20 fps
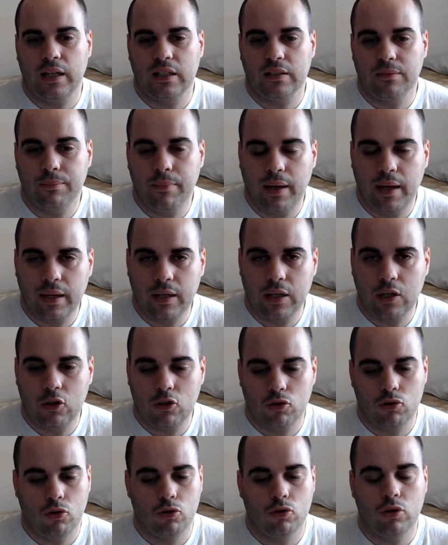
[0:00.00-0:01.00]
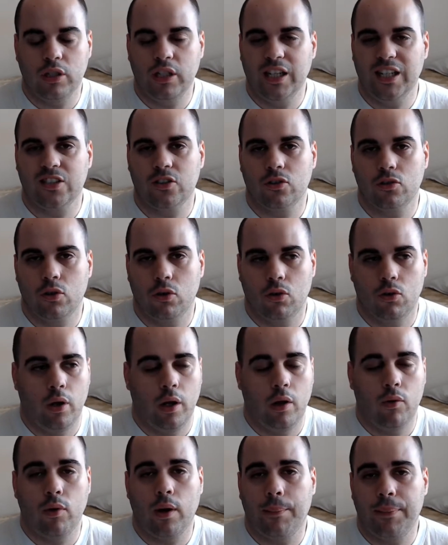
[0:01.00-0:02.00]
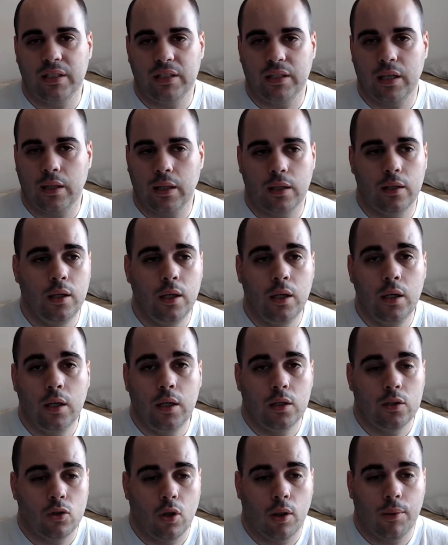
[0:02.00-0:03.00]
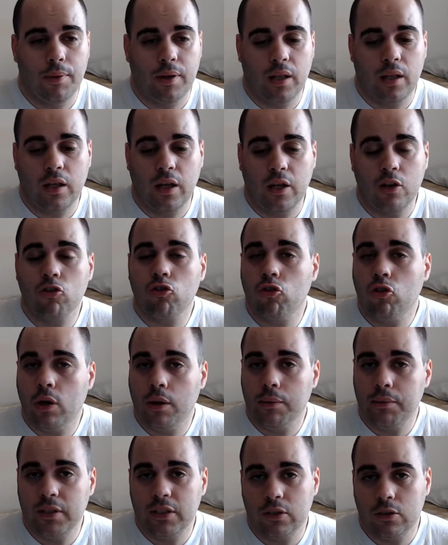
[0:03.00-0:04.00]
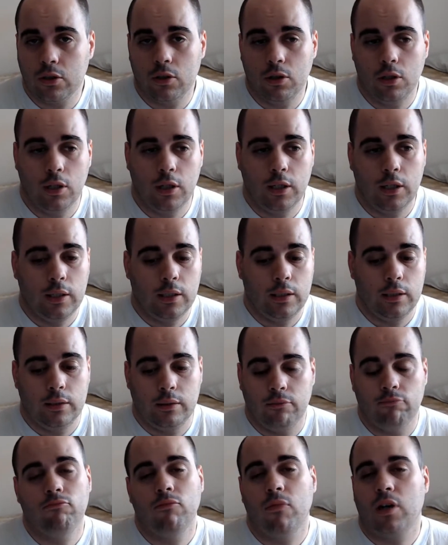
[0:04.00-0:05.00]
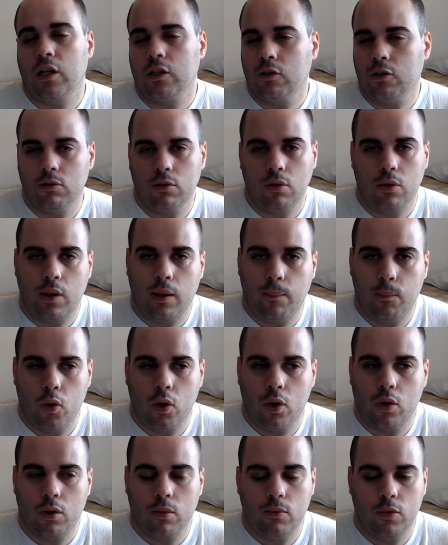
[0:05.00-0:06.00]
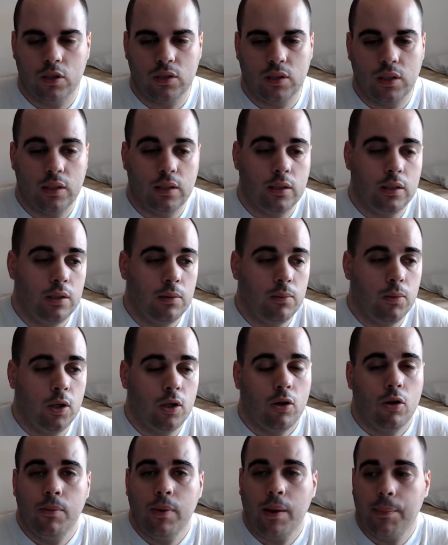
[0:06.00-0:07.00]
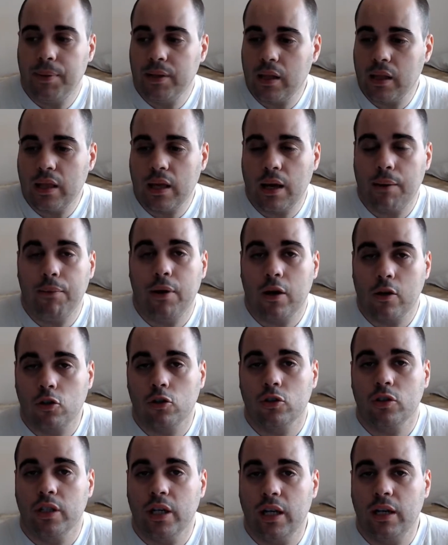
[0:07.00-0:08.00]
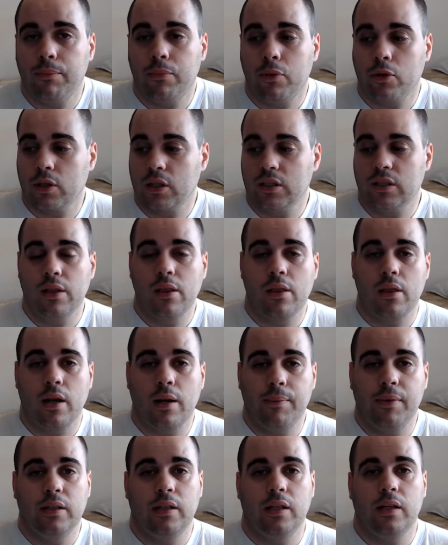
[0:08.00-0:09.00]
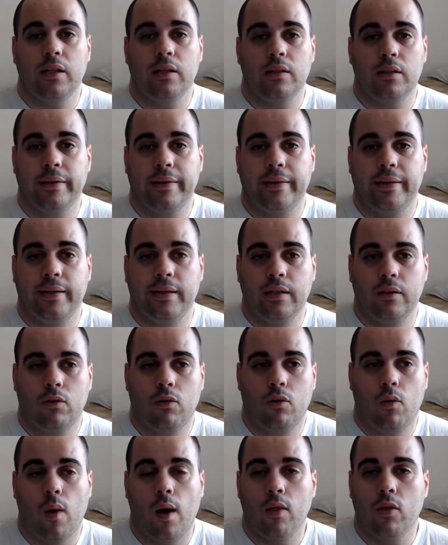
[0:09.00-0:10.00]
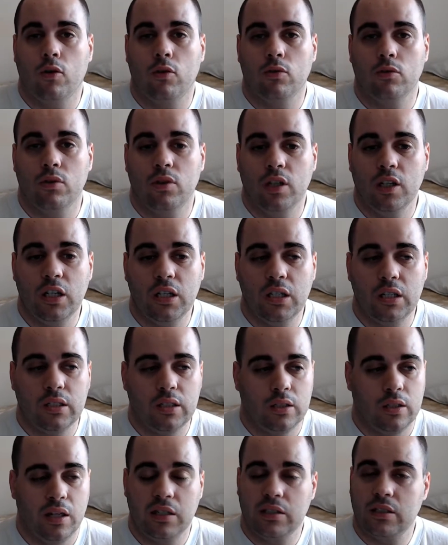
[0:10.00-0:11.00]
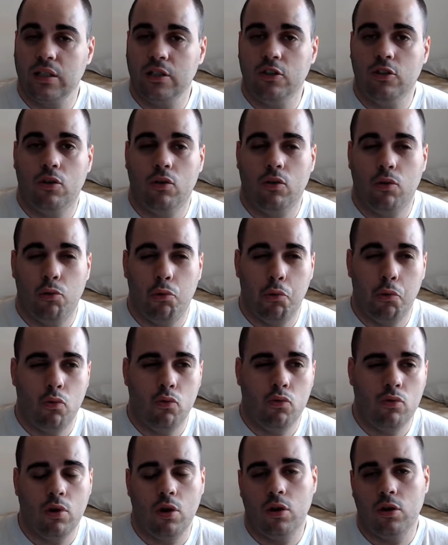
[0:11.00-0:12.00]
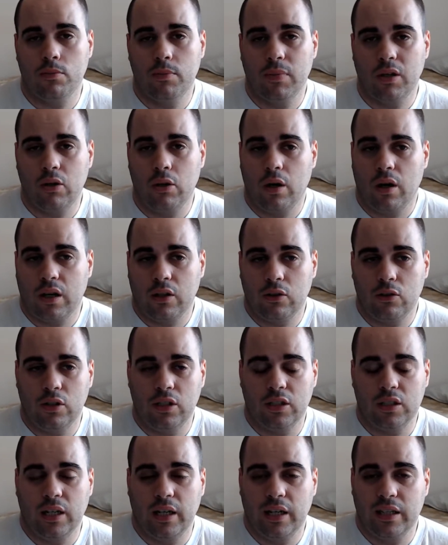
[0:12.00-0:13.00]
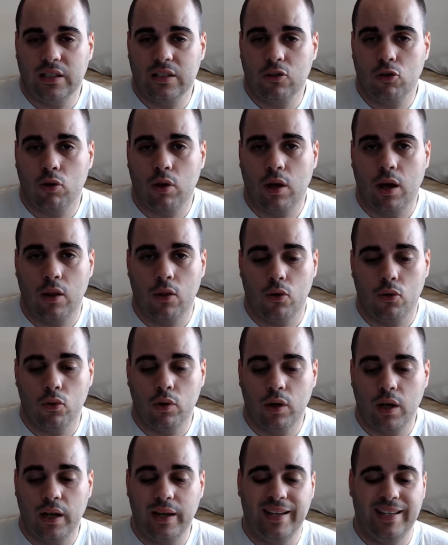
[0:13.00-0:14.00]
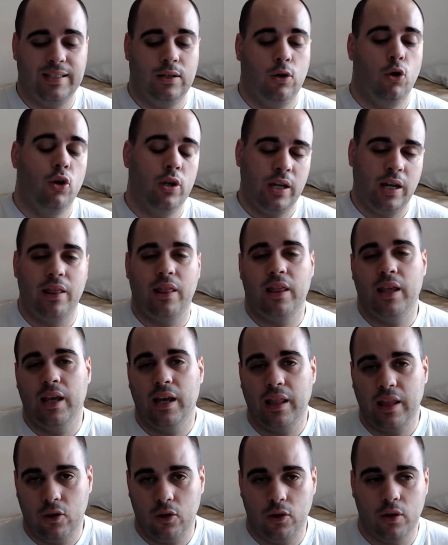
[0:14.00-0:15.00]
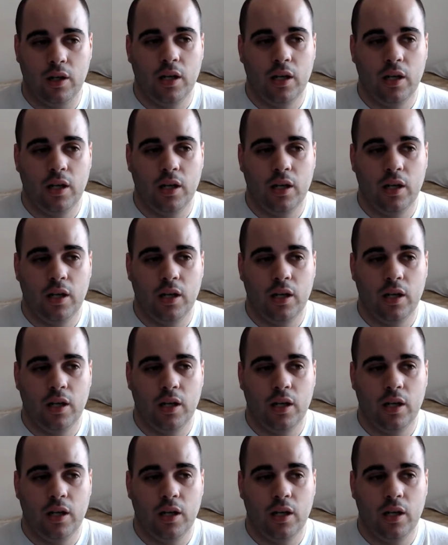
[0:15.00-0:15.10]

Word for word: macros, lo tenías todo, era una pasada. Yo de verdad que no he visto un ratón tan bueno como este. Y bueno, hoy me apetecía hablaros de él, porque sinceramente, eh, cuando tienes, has tenido uno de los mejores ratones que has tocado nunca y que hoy a día de hoy